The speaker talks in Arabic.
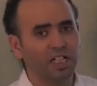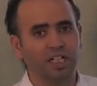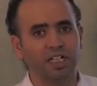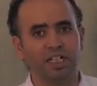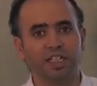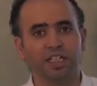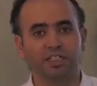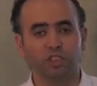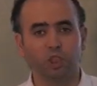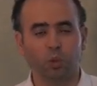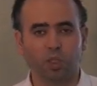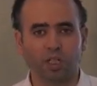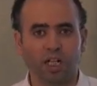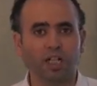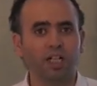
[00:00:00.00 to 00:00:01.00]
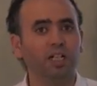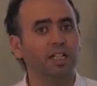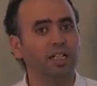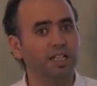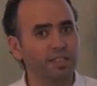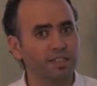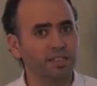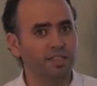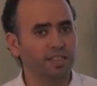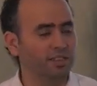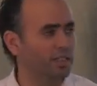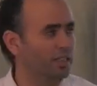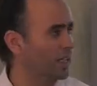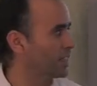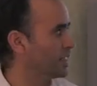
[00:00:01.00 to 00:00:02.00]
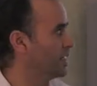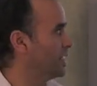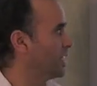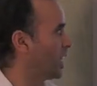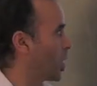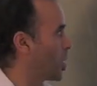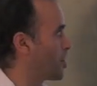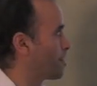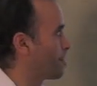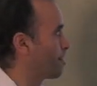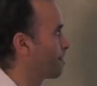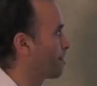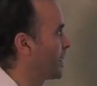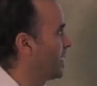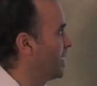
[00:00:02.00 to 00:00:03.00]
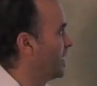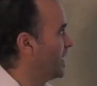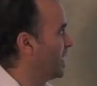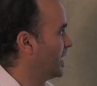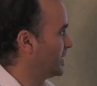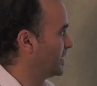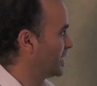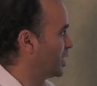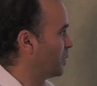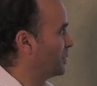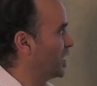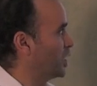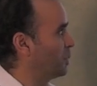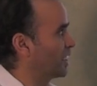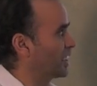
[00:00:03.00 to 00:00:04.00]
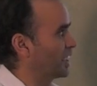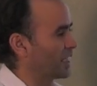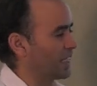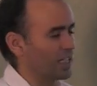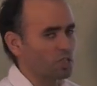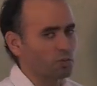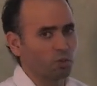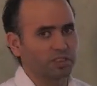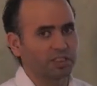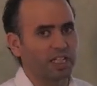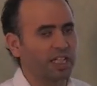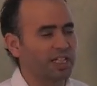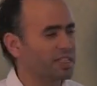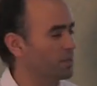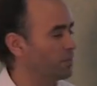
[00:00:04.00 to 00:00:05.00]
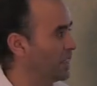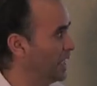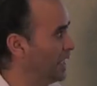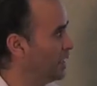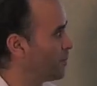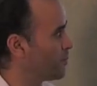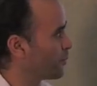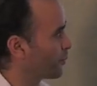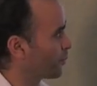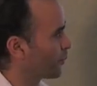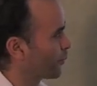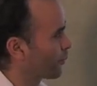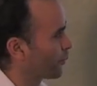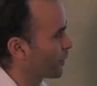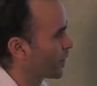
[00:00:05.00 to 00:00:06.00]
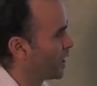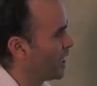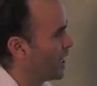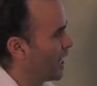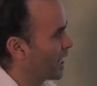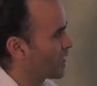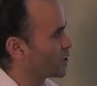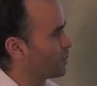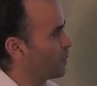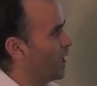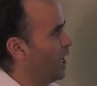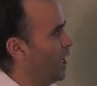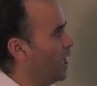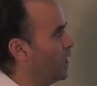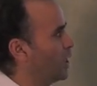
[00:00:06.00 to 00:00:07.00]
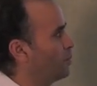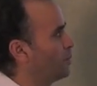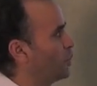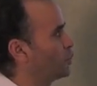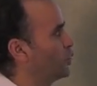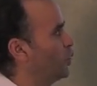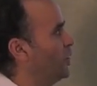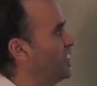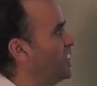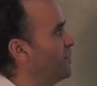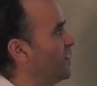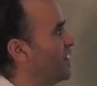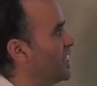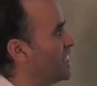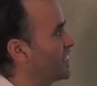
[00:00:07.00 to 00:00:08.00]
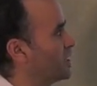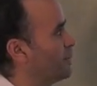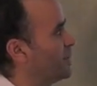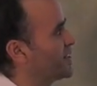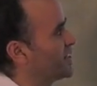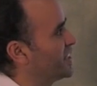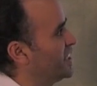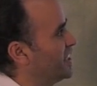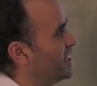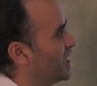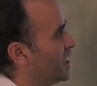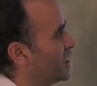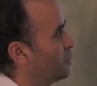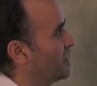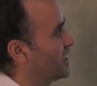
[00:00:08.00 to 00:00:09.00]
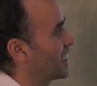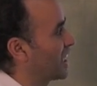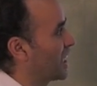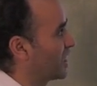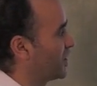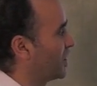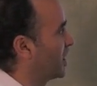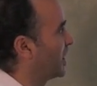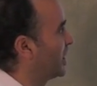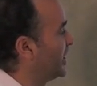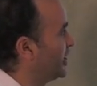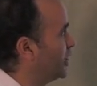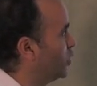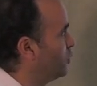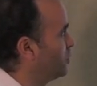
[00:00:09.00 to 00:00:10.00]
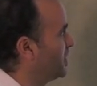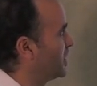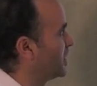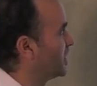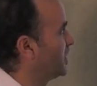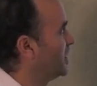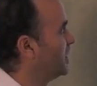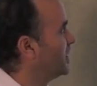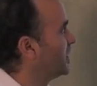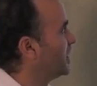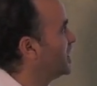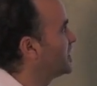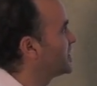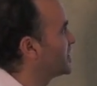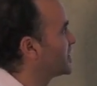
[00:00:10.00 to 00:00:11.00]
للدورة الاستدراكية إذا نبدأ بقراءة معطيات التمرين أصبح موضوع النفايات المنزلية من القضايا اليومية التي